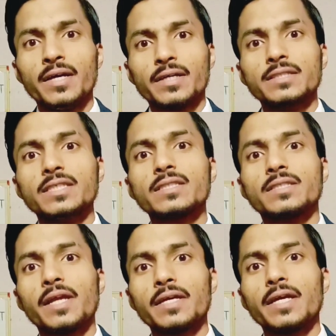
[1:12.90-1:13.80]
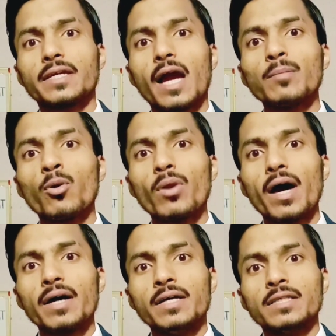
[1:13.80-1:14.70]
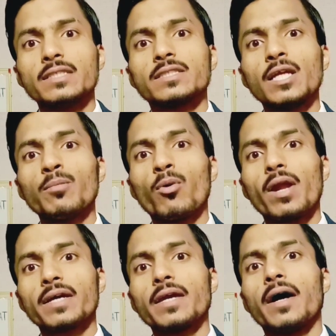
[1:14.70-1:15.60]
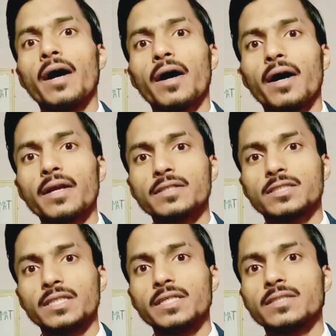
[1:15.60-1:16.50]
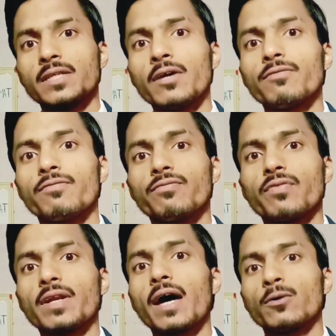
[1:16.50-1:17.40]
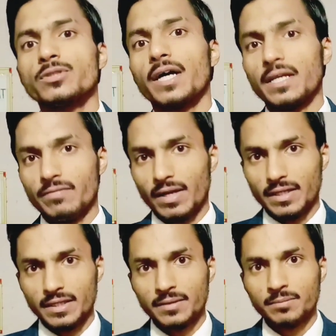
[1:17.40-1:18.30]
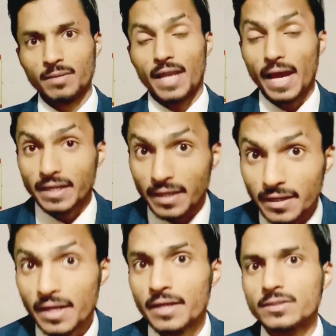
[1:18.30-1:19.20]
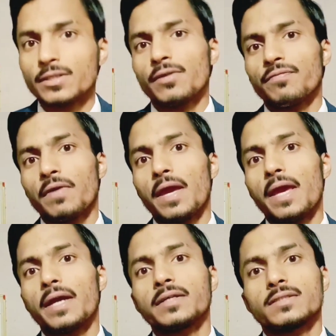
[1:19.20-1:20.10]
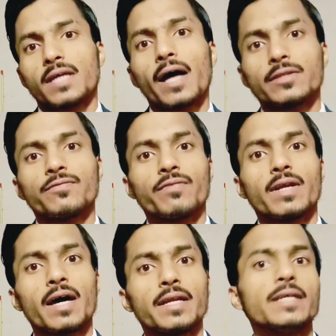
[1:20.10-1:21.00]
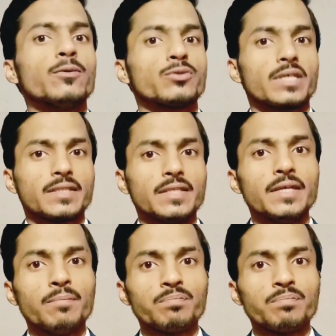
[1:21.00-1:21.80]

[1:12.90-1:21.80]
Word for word: कि जिसने ये क्या बोला जिसने बोला कि हर चीज फना हो जाने वाली है लेकिन सिर्फ एक जात फना नहीं हो सकती